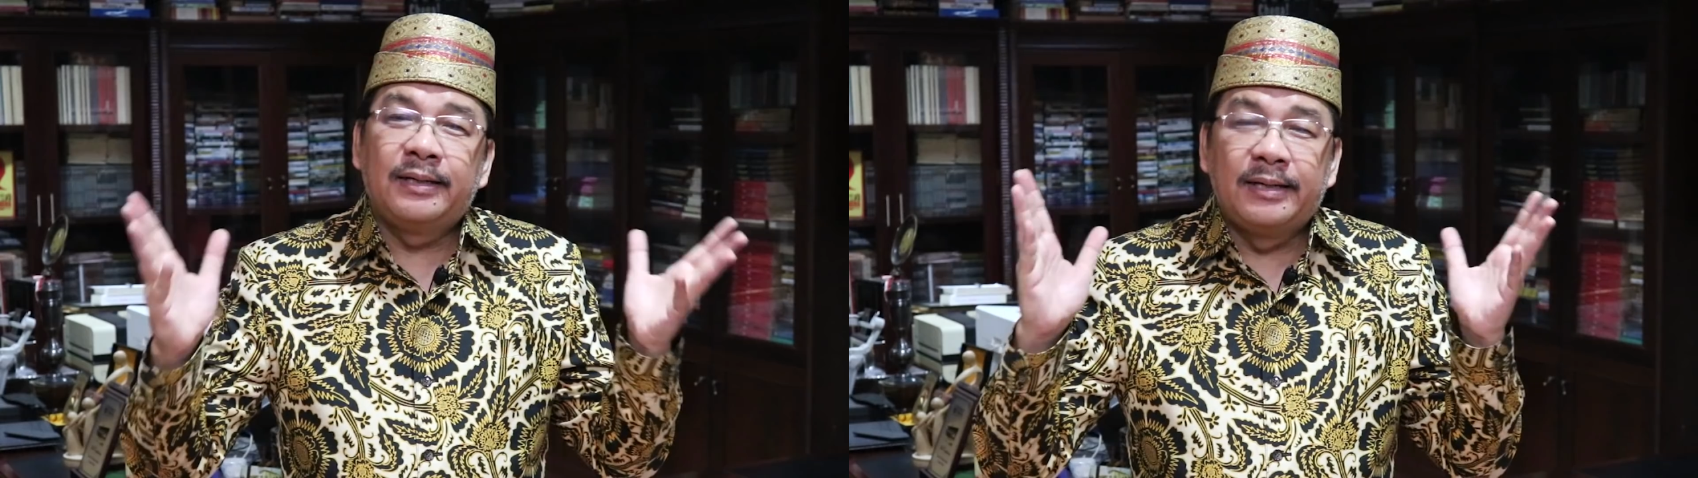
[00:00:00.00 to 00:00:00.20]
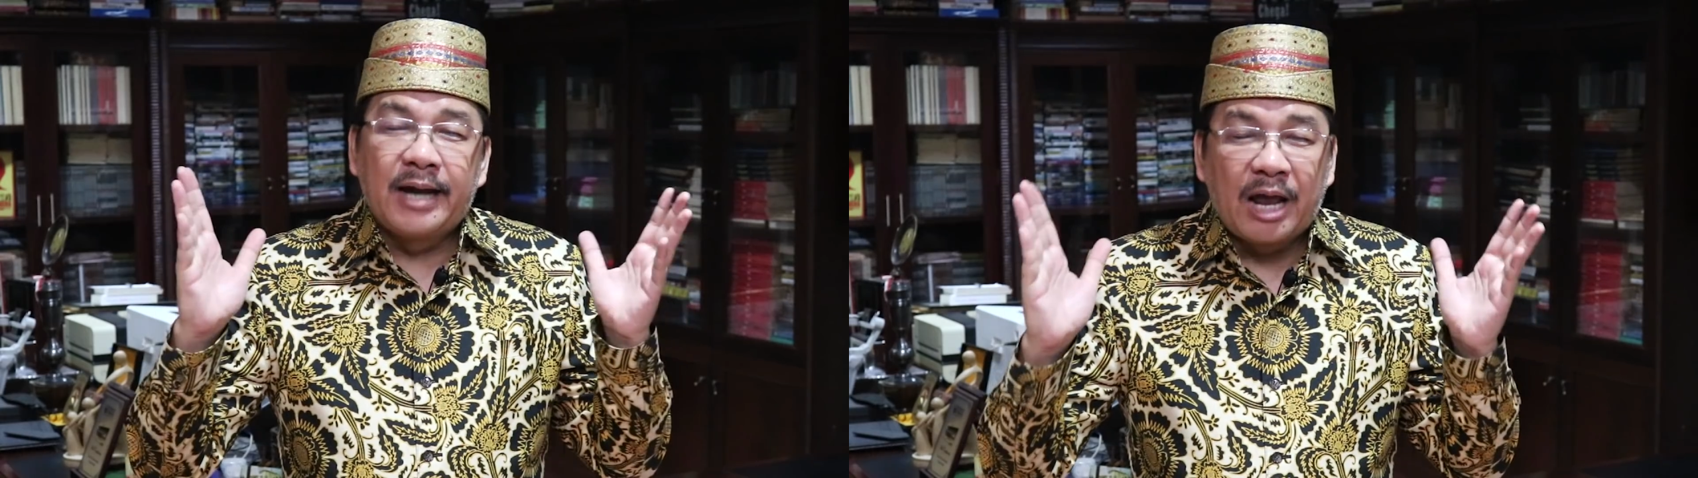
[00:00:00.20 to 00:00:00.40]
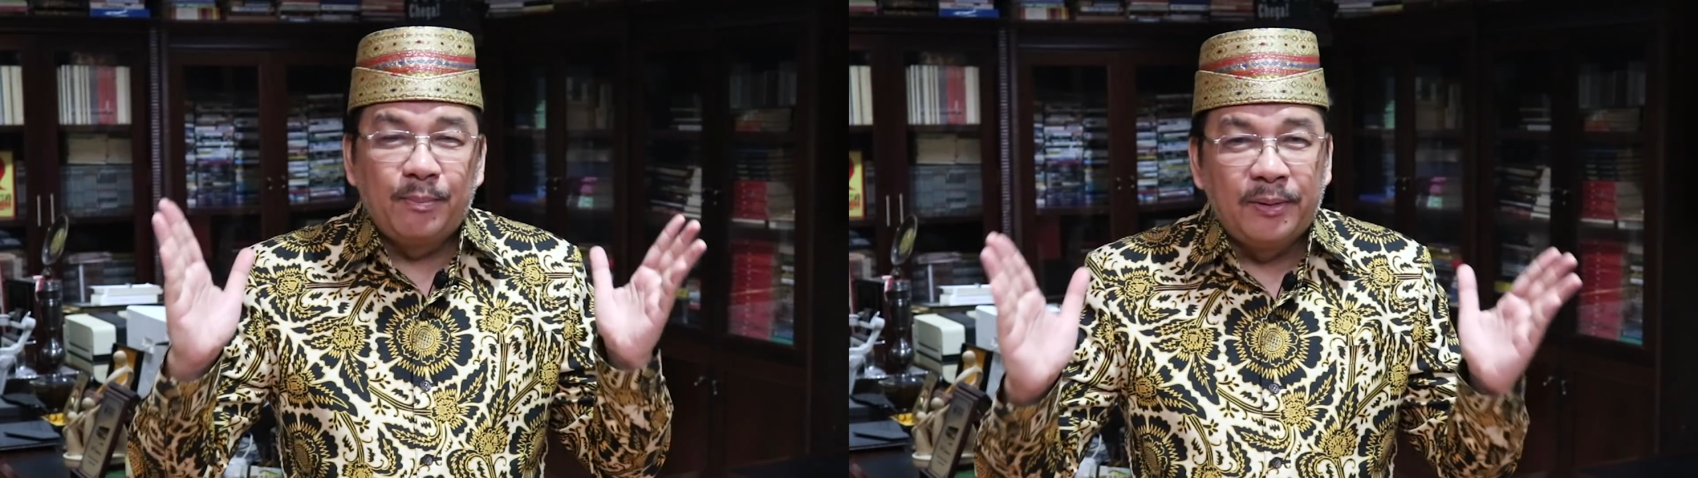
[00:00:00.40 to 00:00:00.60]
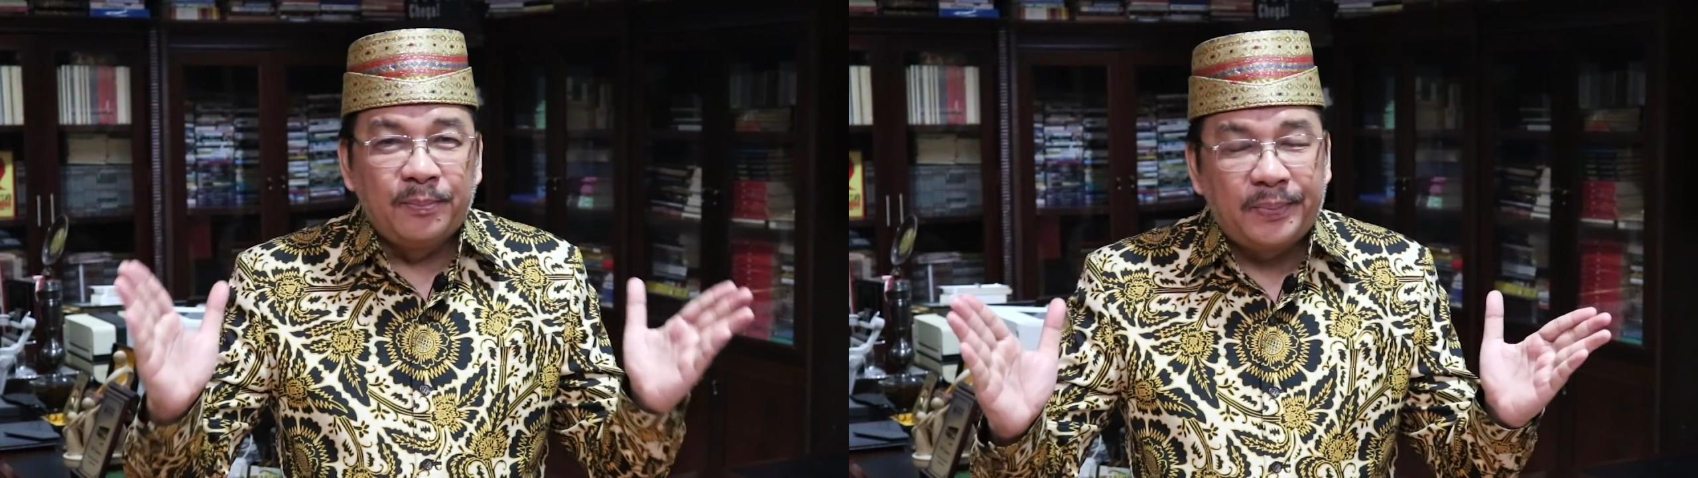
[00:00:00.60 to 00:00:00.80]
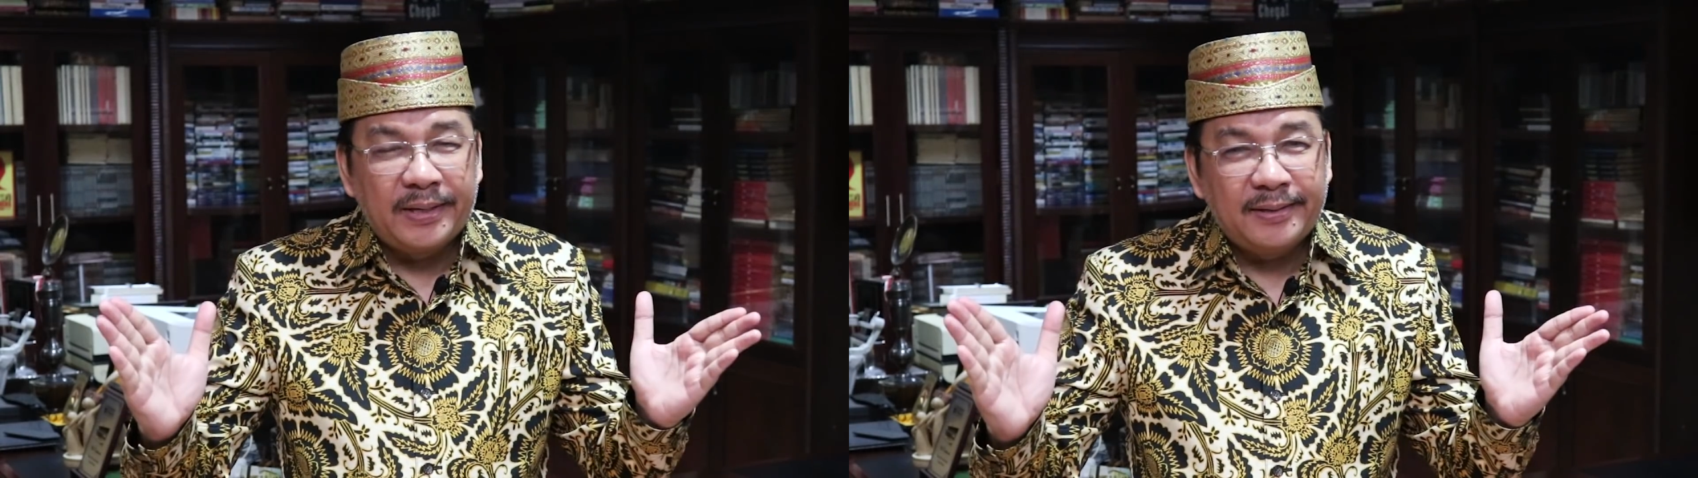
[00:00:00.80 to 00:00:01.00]
dengan
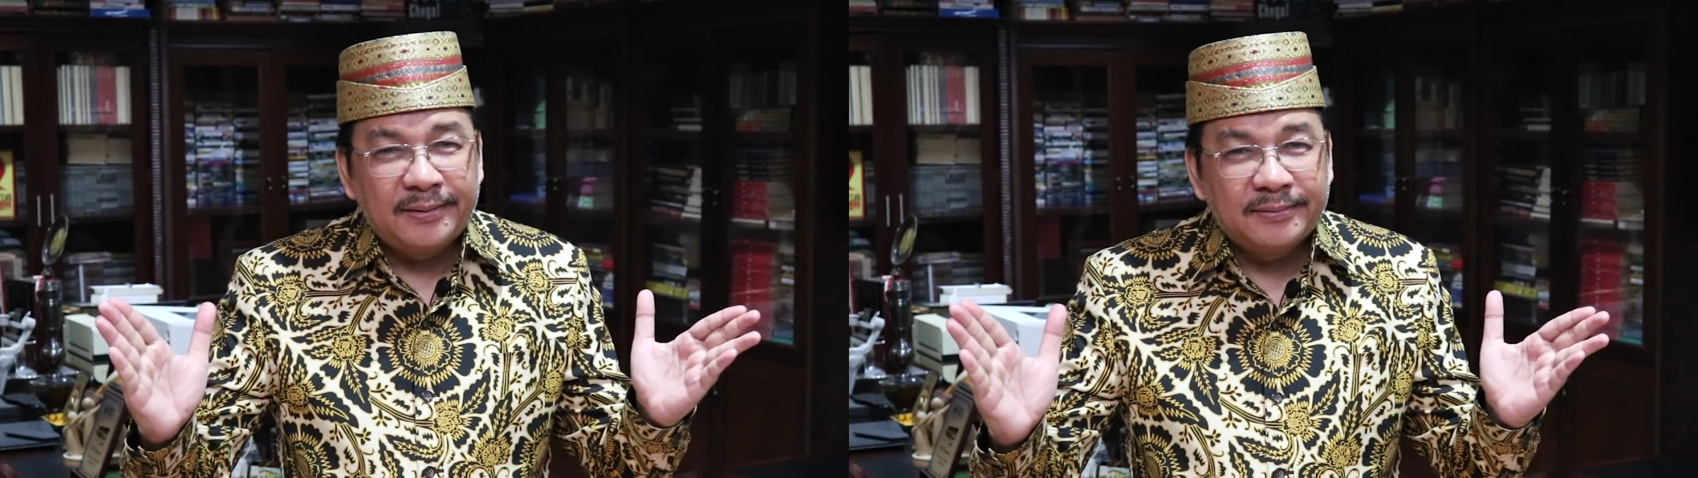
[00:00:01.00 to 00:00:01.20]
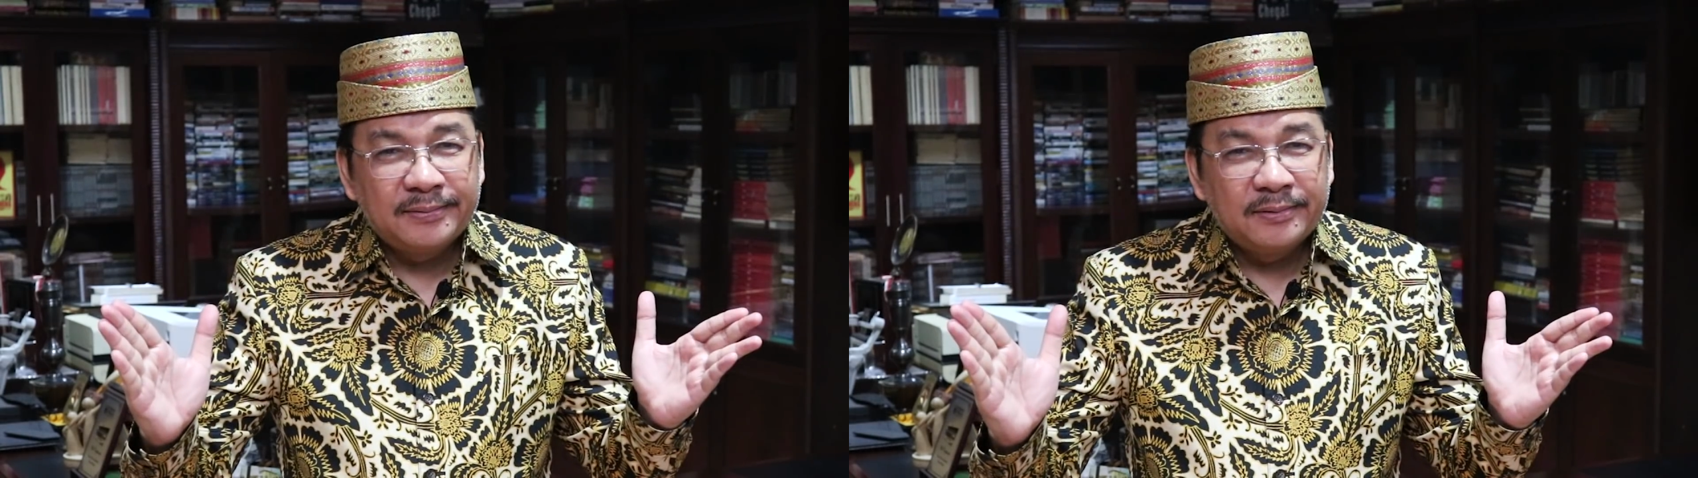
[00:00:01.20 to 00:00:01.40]
mimpi,